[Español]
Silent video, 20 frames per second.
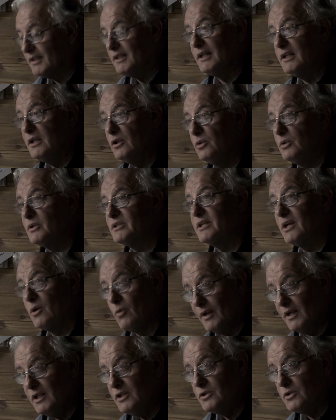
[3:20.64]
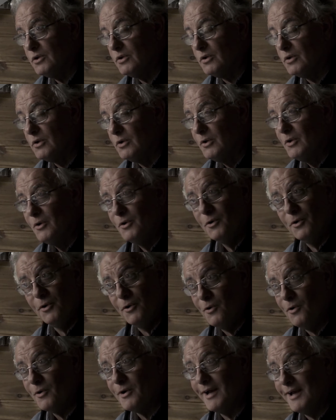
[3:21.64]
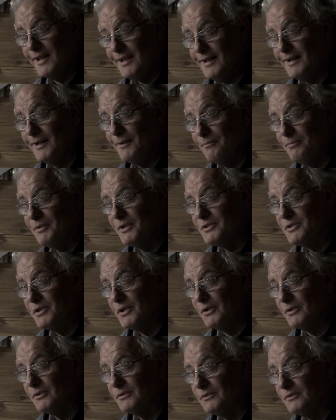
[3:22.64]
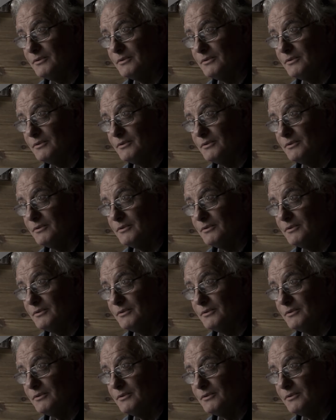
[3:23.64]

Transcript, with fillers: que teniendo ese gualicho no caían en prisión.